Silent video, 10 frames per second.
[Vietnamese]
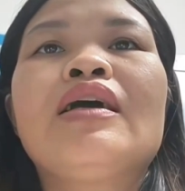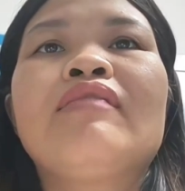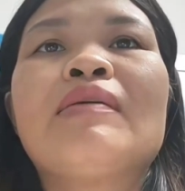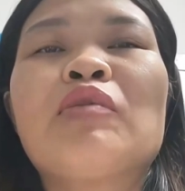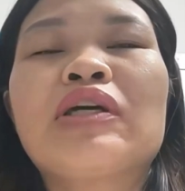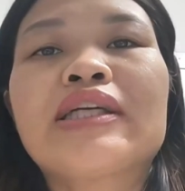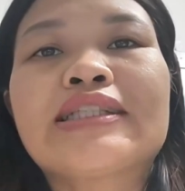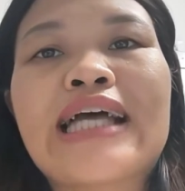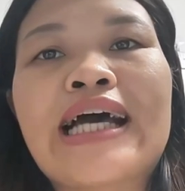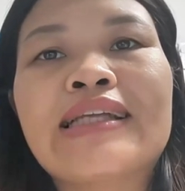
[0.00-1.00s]
và một cái
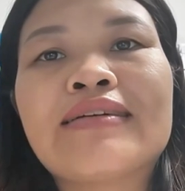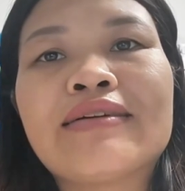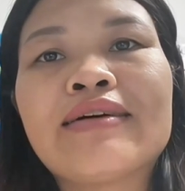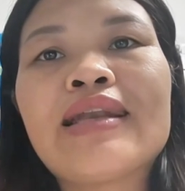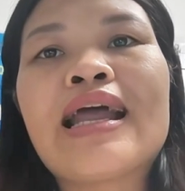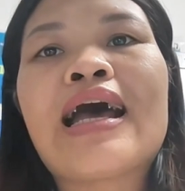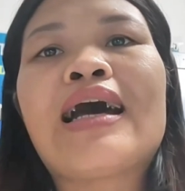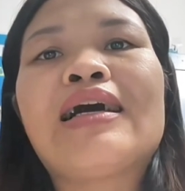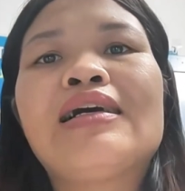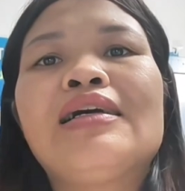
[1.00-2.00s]
thực trạng nữa là
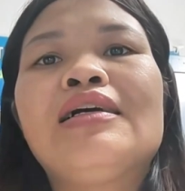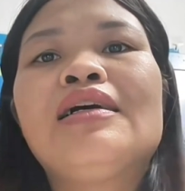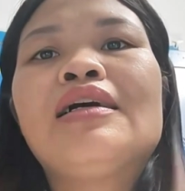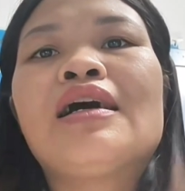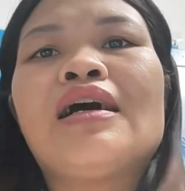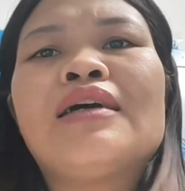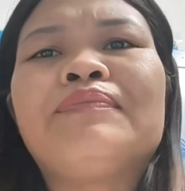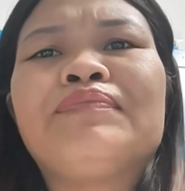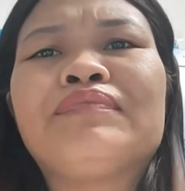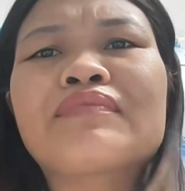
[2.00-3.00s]
à,
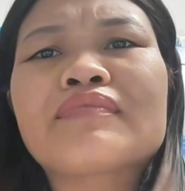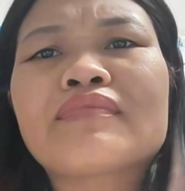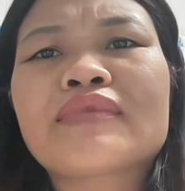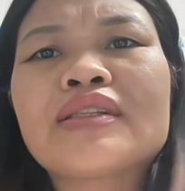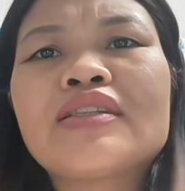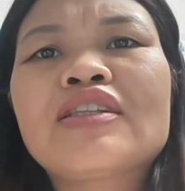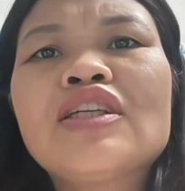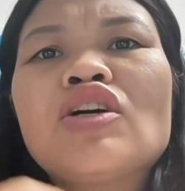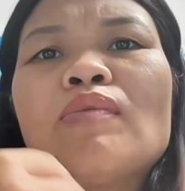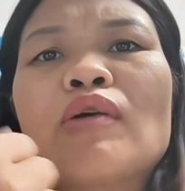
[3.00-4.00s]

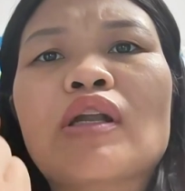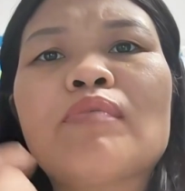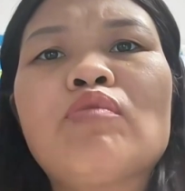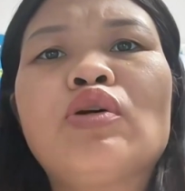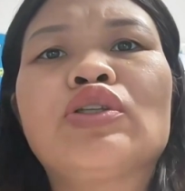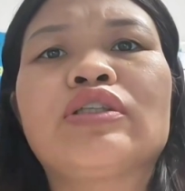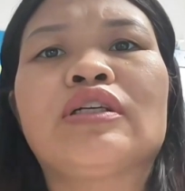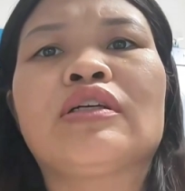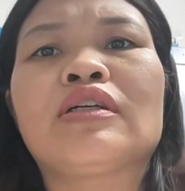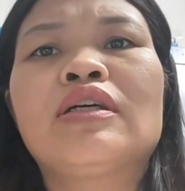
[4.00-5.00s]
chưa có một cái môi
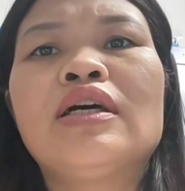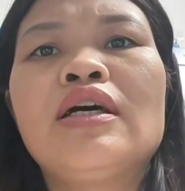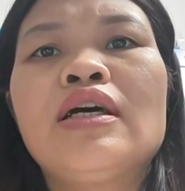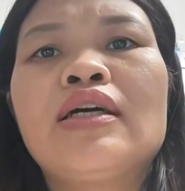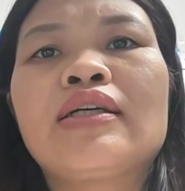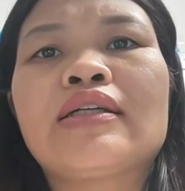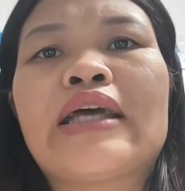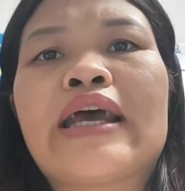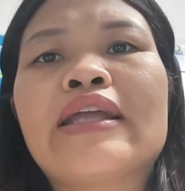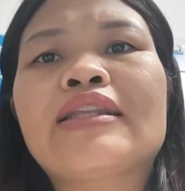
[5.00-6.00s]
trường
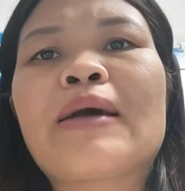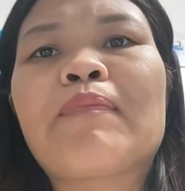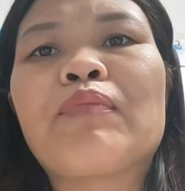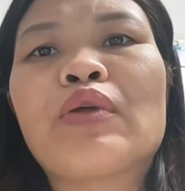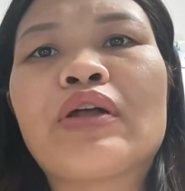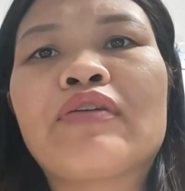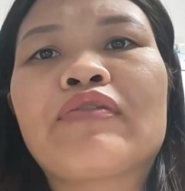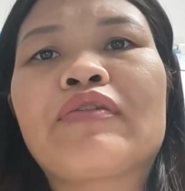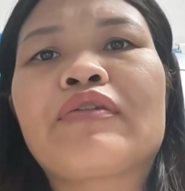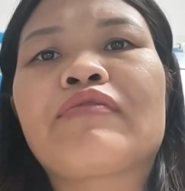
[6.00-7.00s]
để tập luyện
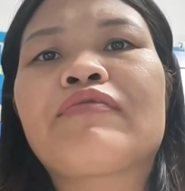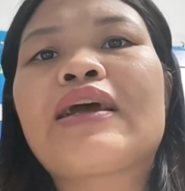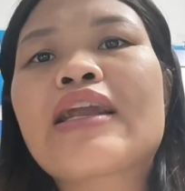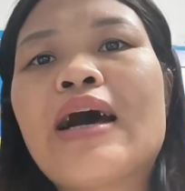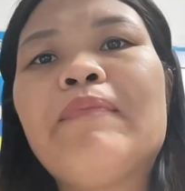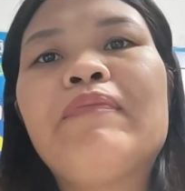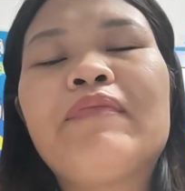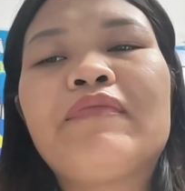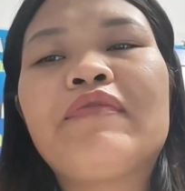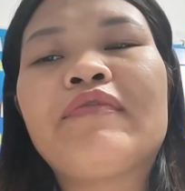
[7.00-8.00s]
phát âm
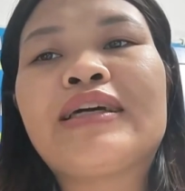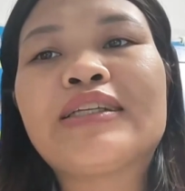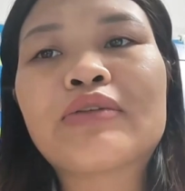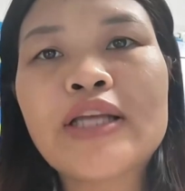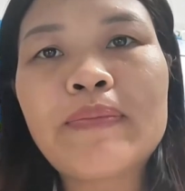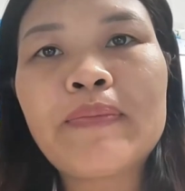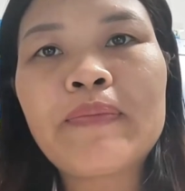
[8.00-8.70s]
và giao tiếp